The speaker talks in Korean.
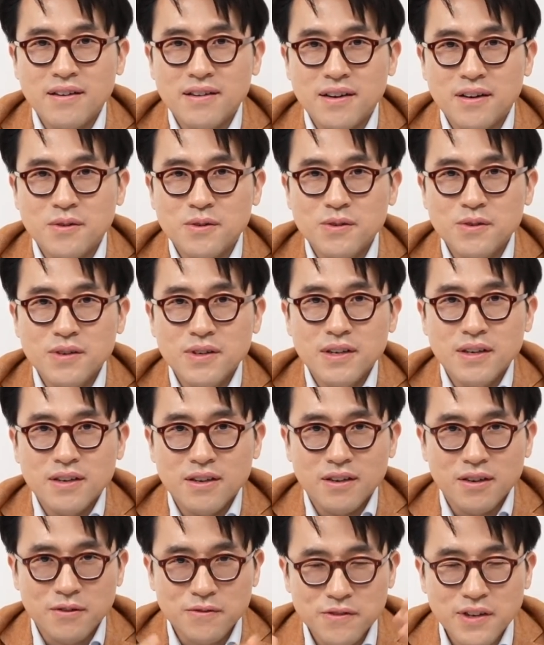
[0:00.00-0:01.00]
라고
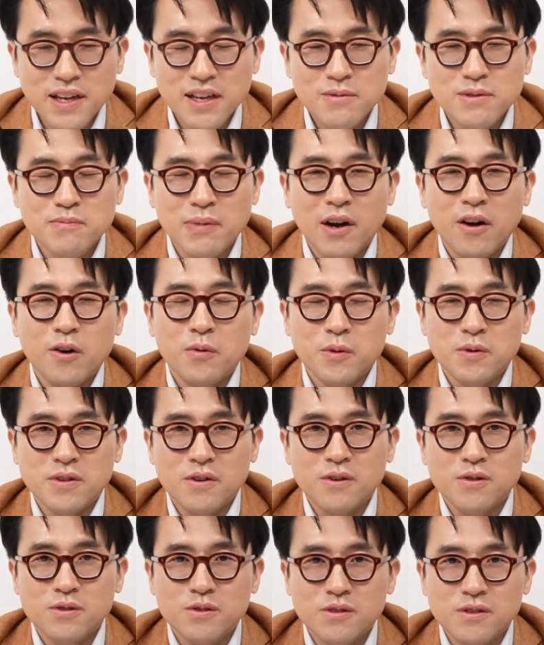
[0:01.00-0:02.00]
어, 프레임을 바꿔보는
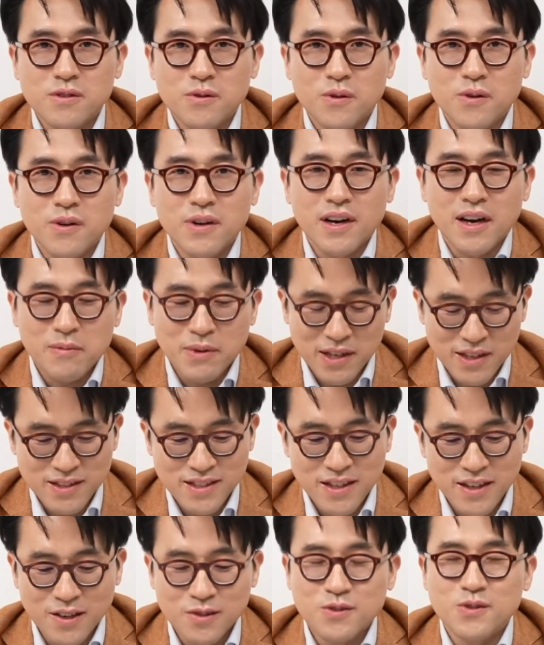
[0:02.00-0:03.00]
것들도 아마 이
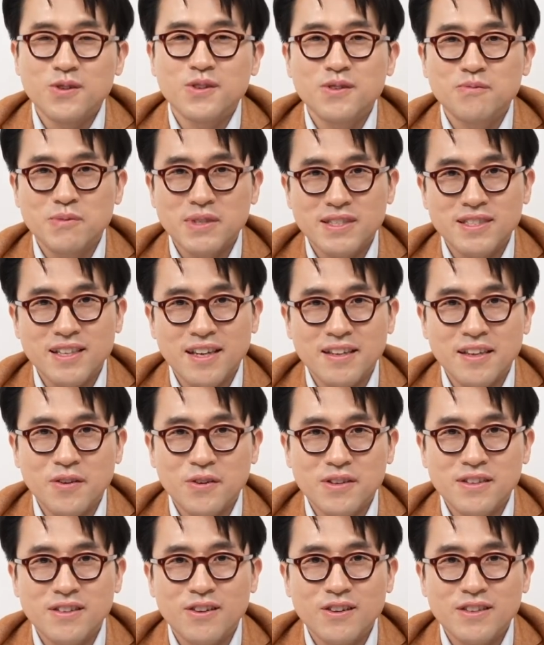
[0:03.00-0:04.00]
책에도 비슷한
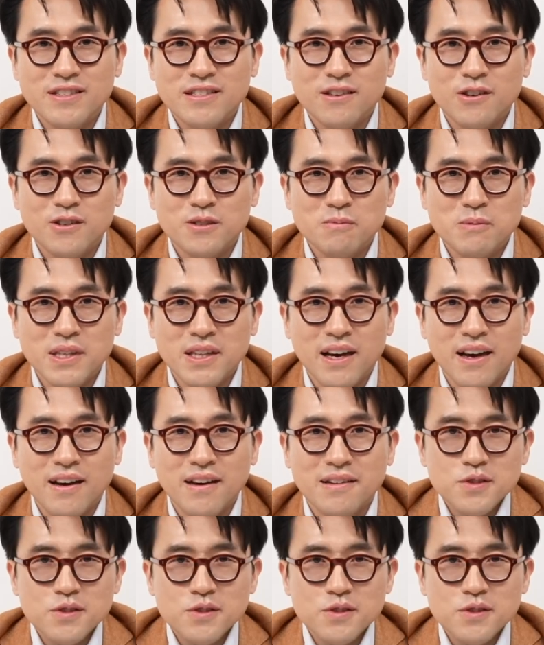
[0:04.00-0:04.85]
내용이 들어있을 것입니다.